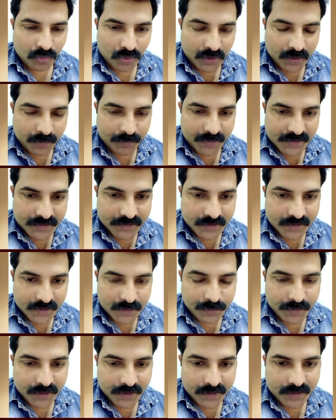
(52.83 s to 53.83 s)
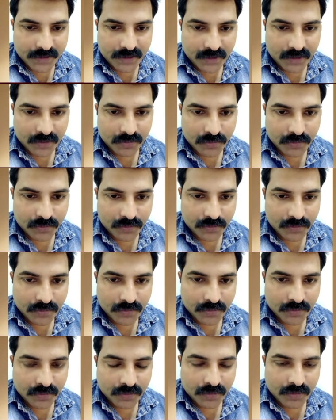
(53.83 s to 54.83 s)
ఒక మెసేజ్ పెడితే నాకు
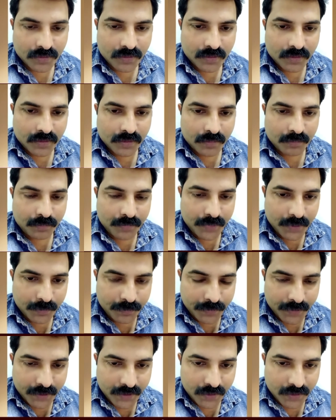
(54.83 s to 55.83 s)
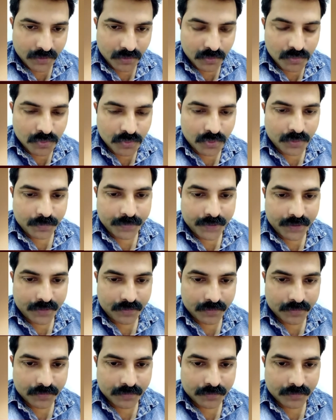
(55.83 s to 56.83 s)
మీ పేరు ఊరి
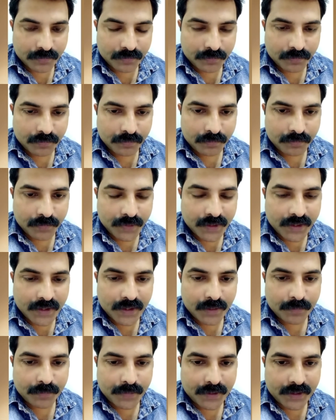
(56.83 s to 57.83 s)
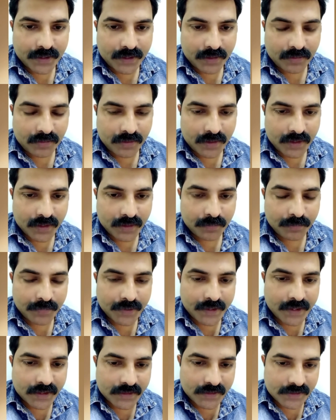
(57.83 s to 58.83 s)
పేరు మీకేం పని కావాలి
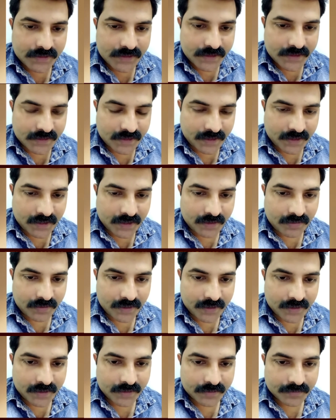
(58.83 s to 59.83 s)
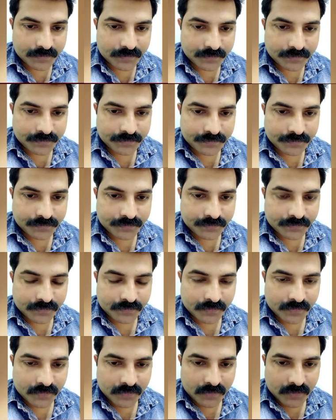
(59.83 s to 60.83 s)
మీకు ఎంత జీతం కావాలి
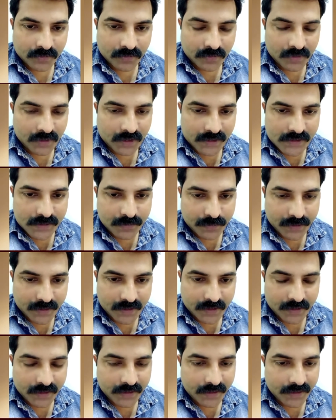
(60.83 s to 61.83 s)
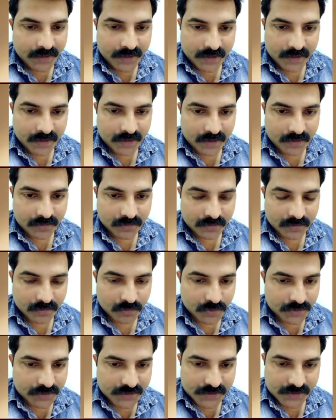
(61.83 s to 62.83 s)
లక్ష్మక్కని ఇంటికి వెళ్ళారు
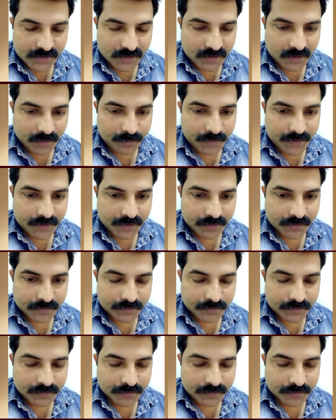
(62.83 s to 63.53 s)
వచ్చేస్తుంది ఆమె